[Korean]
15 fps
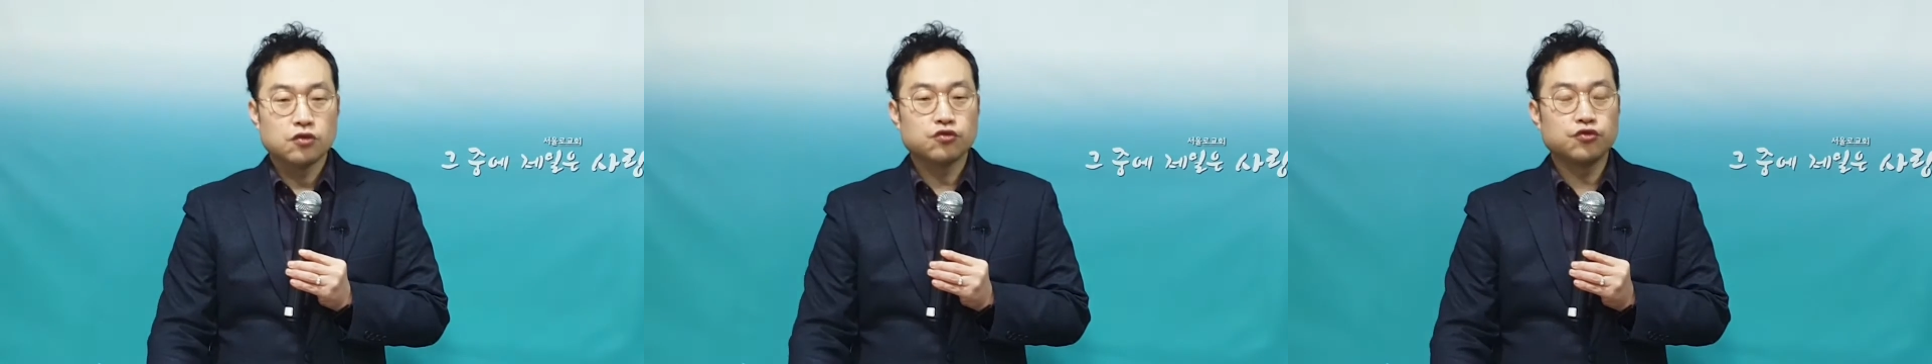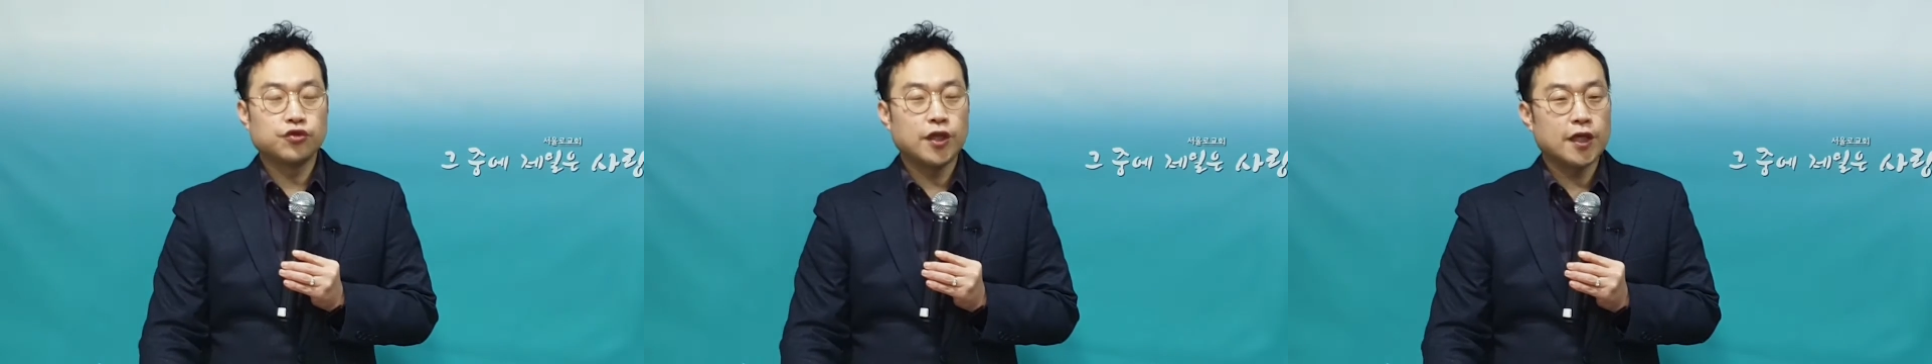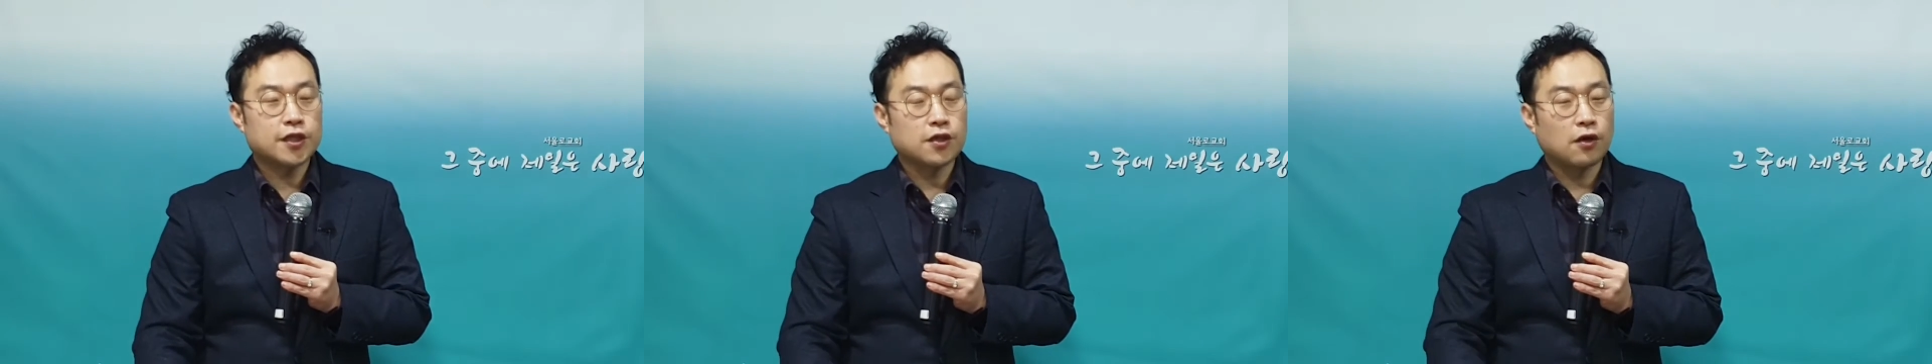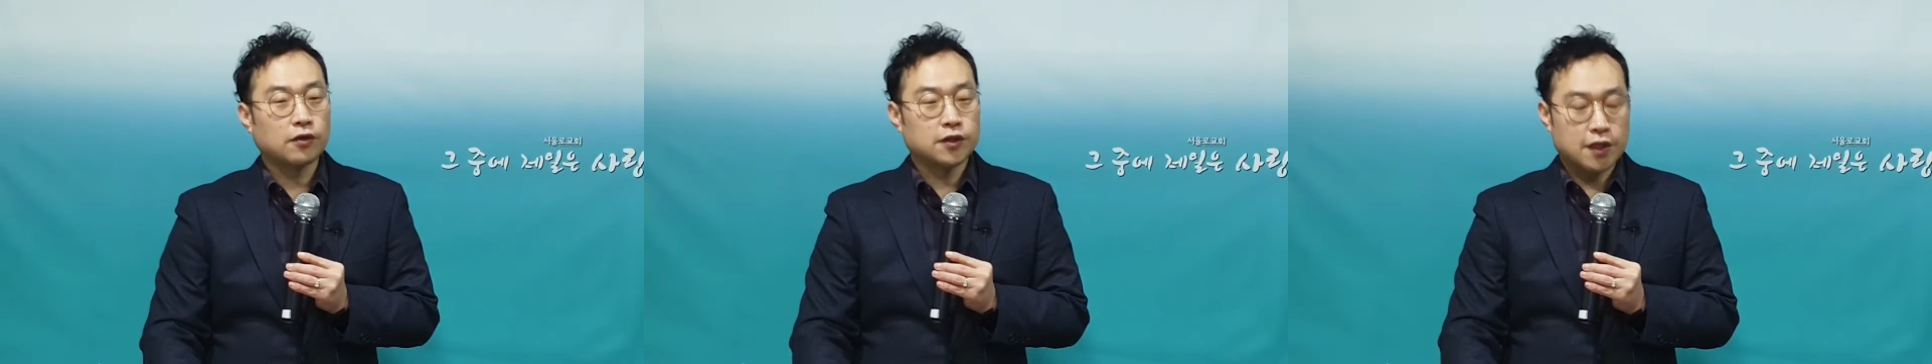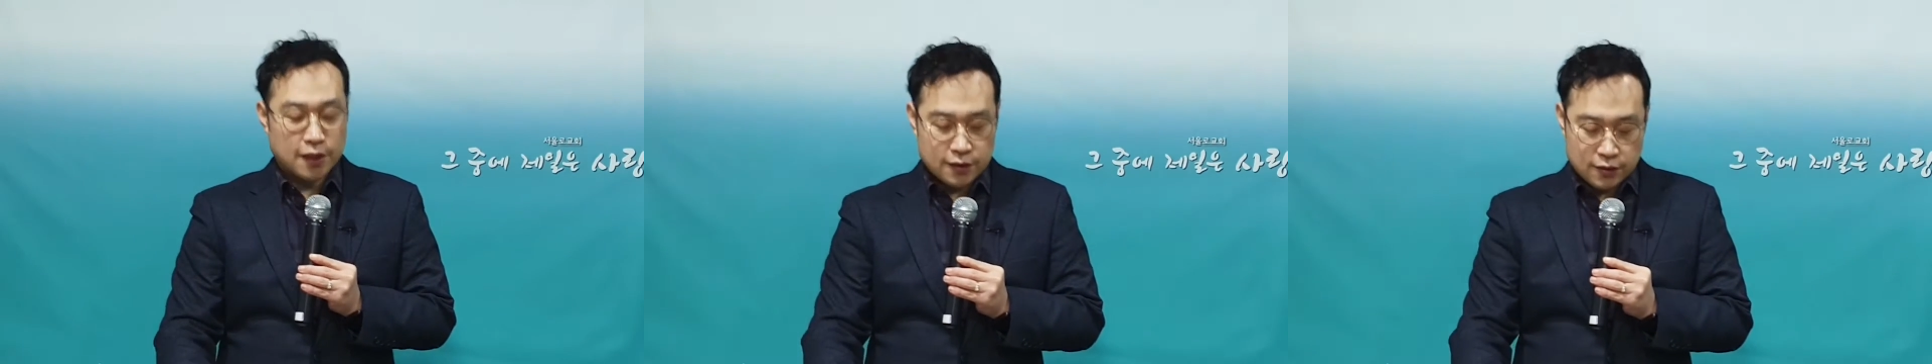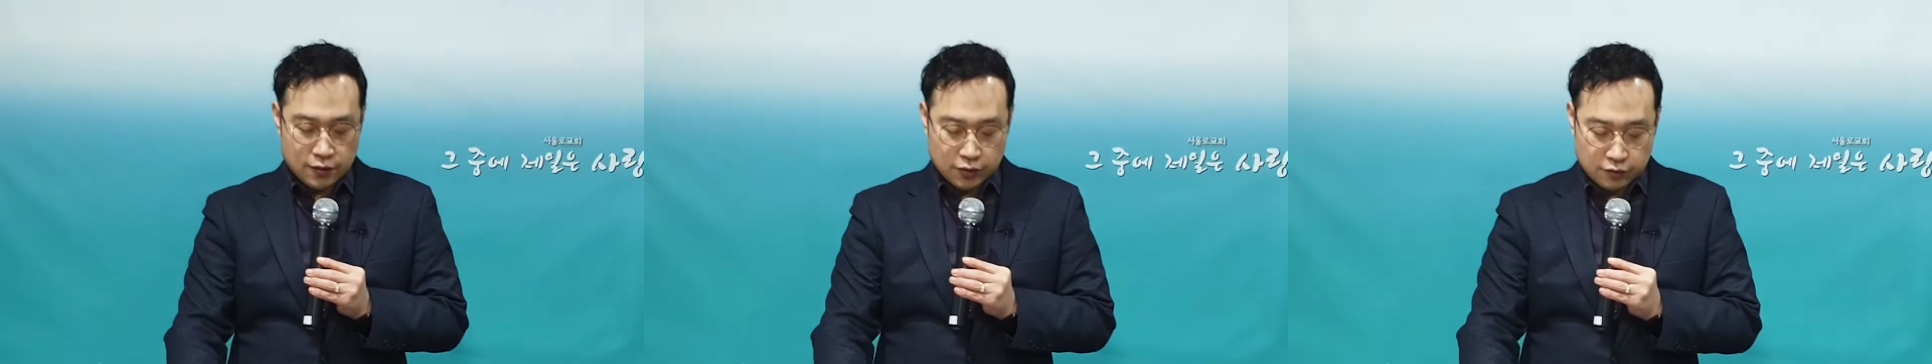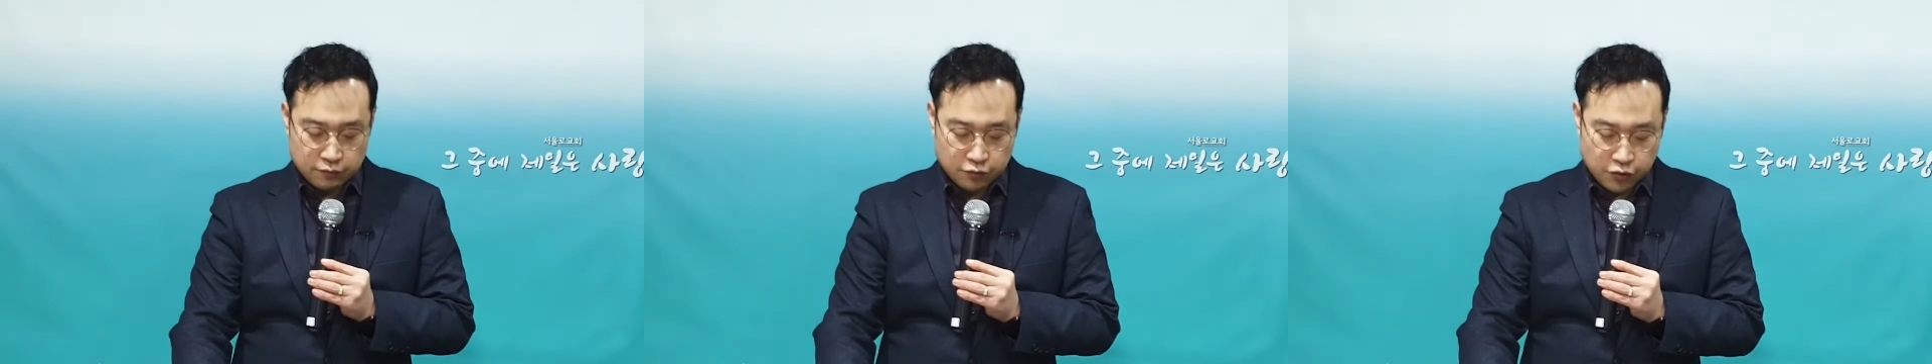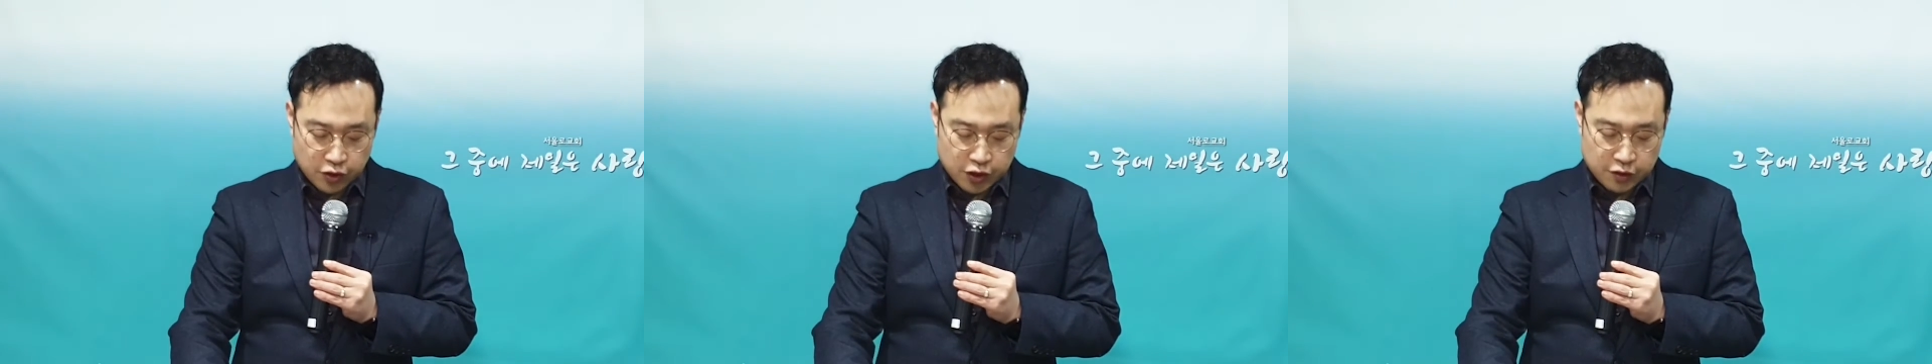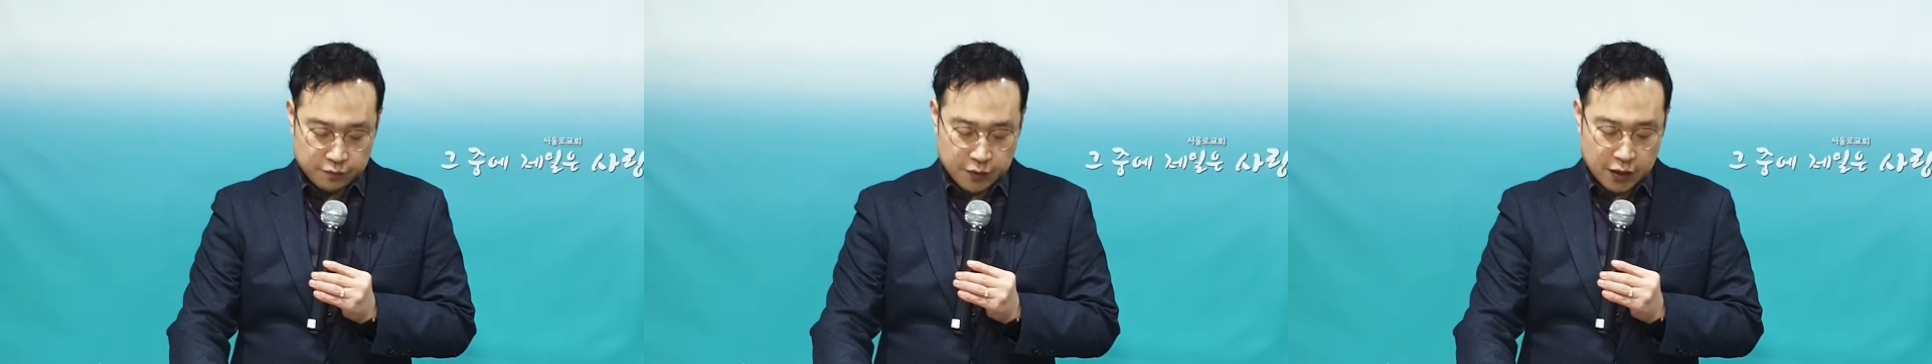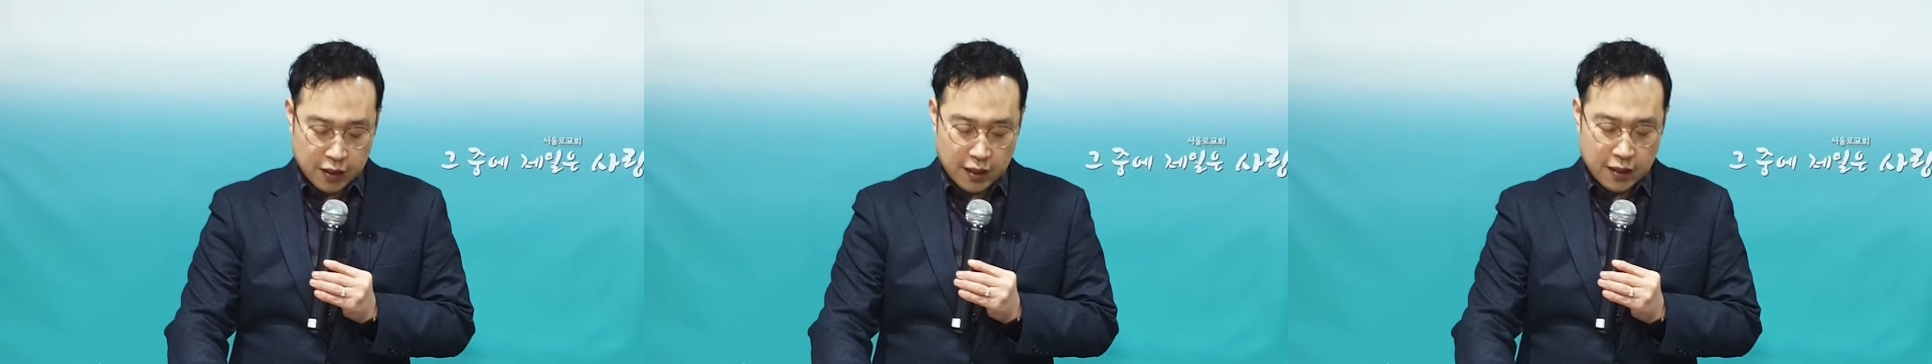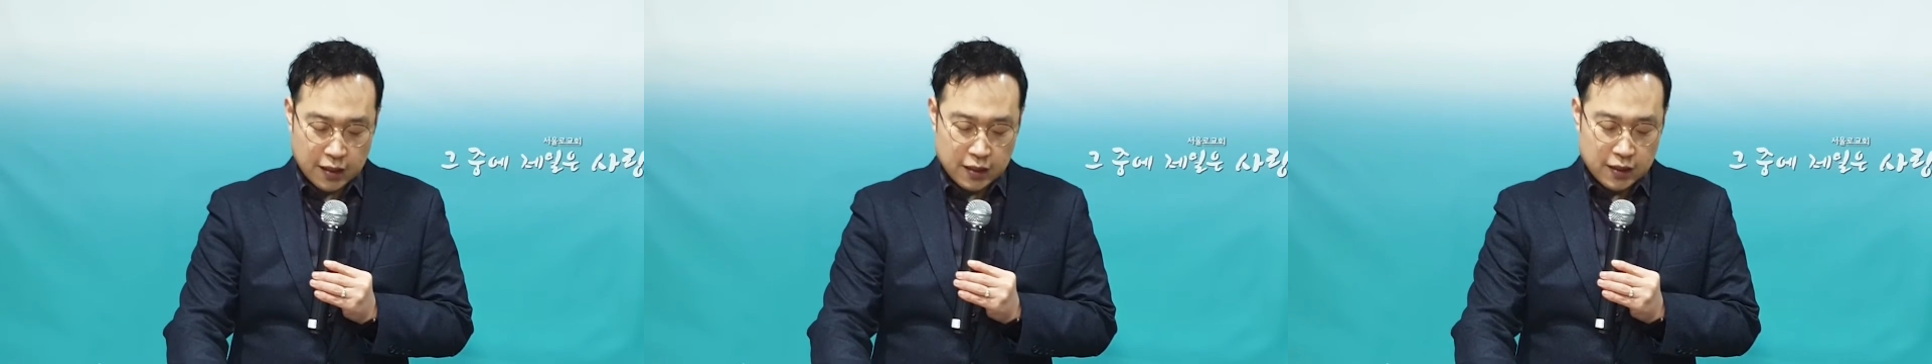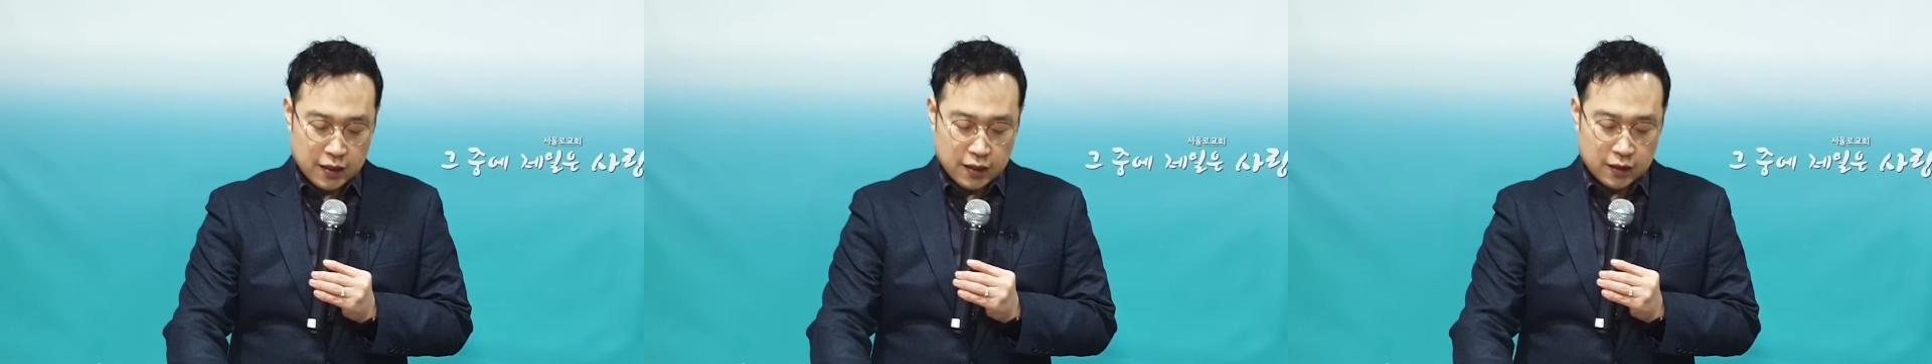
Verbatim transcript: 우리의 정체성은 무엇입니까?